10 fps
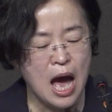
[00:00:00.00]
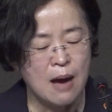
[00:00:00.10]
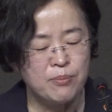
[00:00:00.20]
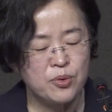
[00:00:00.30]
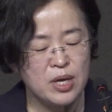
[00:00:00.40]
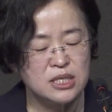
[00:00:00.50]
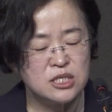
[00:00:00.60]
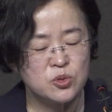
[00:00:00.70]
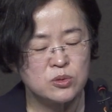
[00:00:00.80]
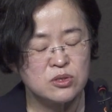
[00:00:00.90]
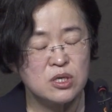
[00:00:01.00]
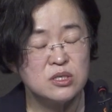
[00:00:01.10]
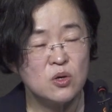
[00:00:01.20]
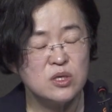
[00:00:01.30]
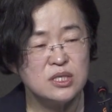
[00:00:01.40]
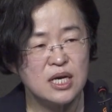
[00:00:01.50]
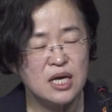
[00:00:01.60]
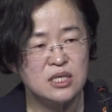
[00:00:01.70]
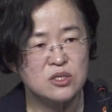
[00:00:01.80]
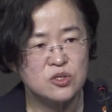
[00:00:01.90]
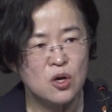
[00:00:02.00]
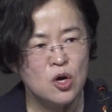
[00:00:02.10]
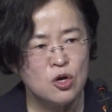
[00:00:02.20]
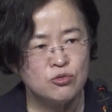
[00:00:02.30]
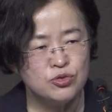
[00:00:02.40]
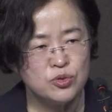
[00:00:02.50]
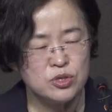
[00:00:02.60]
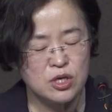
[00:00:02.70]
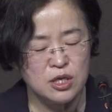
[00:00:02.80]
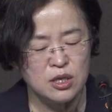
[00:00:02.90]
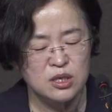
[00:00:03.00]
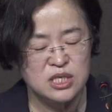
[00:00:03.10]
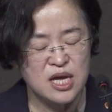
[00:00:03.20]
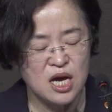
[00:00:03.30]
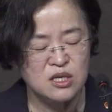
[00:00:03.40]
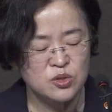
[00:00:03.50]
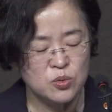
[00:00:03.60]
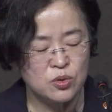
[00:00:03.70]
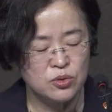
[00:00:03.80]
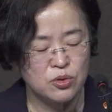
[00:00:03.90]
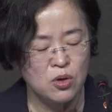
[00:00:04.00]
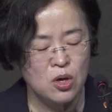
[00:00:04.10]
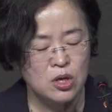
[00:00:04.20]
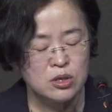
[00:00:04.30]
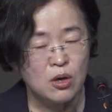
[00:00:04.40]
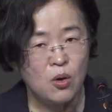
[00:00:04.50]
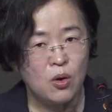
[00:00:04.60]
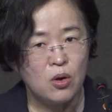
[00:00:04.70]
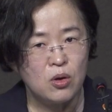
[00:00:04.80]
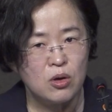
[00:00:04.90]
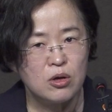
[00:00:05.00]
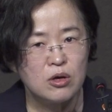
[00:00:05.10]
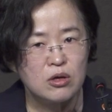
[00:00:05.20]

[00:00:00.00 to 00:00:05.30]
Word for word: 앞으로의 지속적인 성장에 있어서 구조적인 제약 조건으로 어,